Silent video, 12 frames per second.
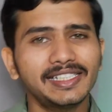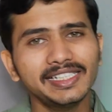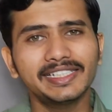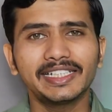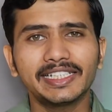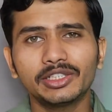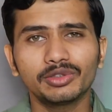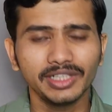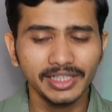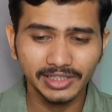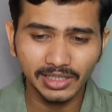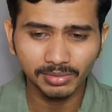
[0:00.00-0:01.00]
जैसे क्रिकेट
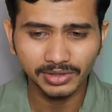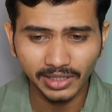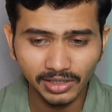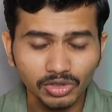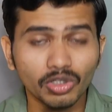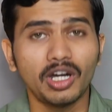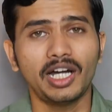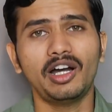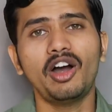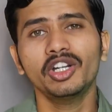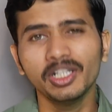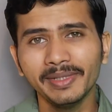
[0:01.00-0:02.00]
विकेट सब जगह
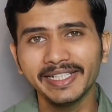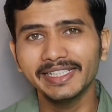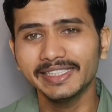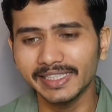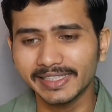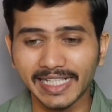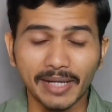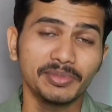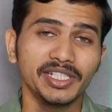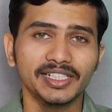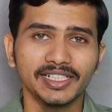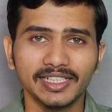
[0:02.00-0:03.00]
ऑटोमेटिक ये
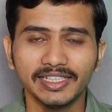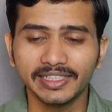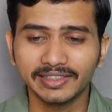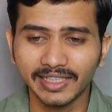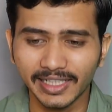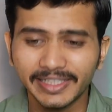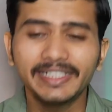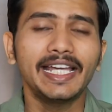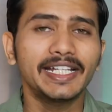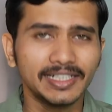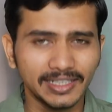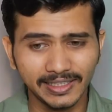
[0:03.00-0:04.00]
कैप्चर कर लेता है
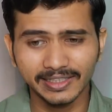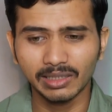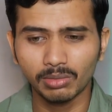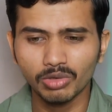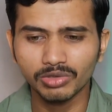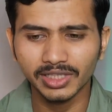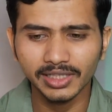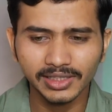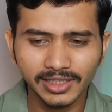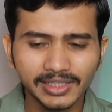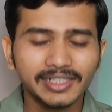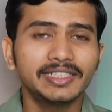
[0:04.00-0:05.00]
डिडेक्ट कर लेता है बहुत से
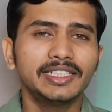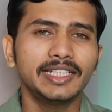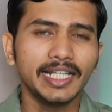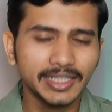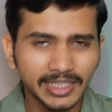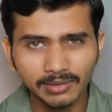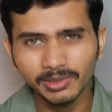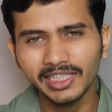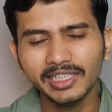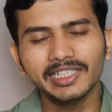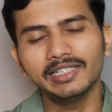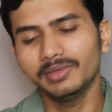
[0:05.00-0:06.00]
डिटेक्ट कर भी
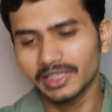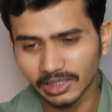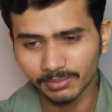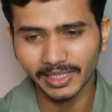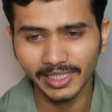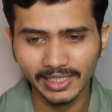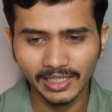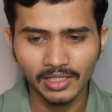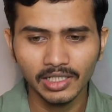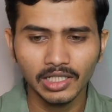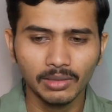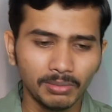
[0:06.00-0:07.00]
लेगा नहीं भी कर पाएगा
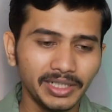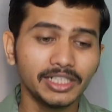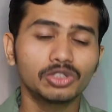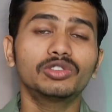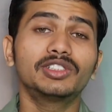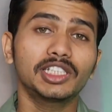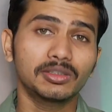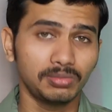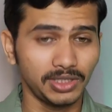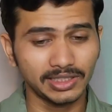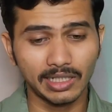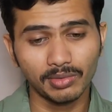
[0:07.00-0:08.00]
बट 110
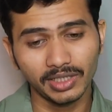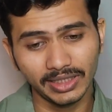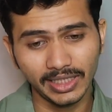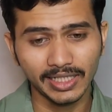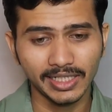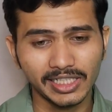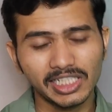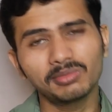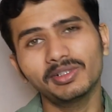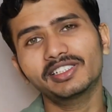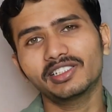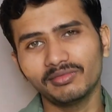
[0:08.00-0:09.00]
प्लस आपका दिया गया
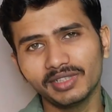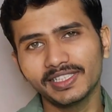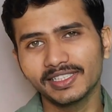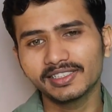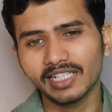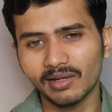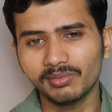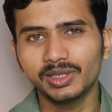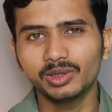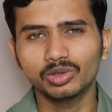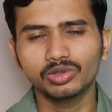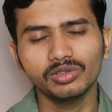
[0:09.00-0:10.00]
जिसमें सभी चीज़
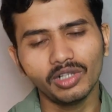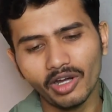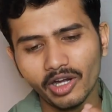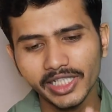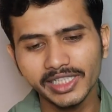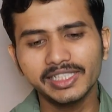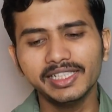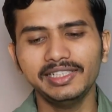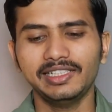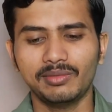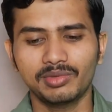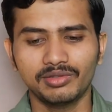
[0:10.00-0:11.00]
शामिल हो तो
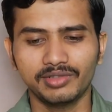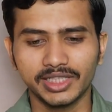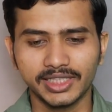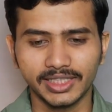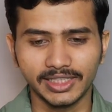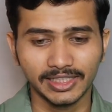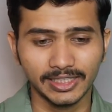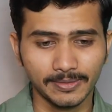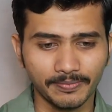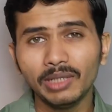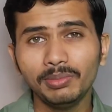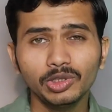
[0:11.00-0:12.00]
ईजिली आपको वर्क करेगा
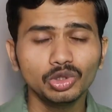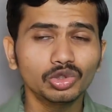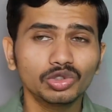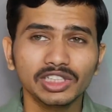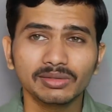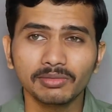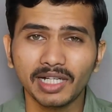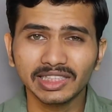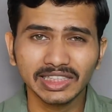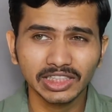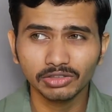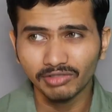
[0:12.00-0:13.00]
वहीं पे दोस्तों इसमें बात
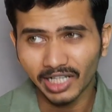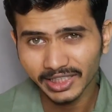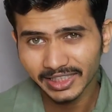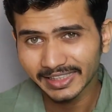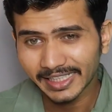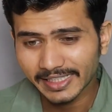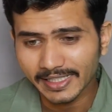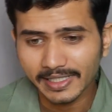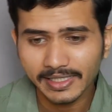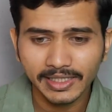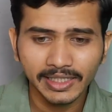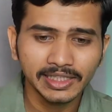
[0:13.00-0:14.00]
करते हैं वाटर
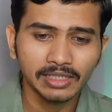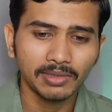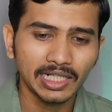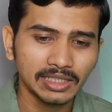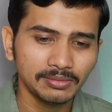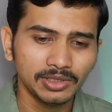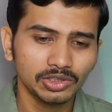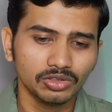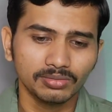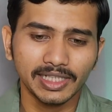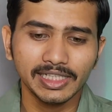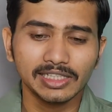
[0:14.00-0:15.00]
रेसिस्टेंट के बारे में
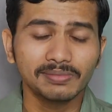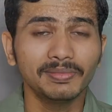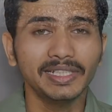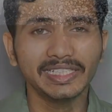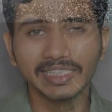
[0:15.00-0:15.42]
तो भाई इसमें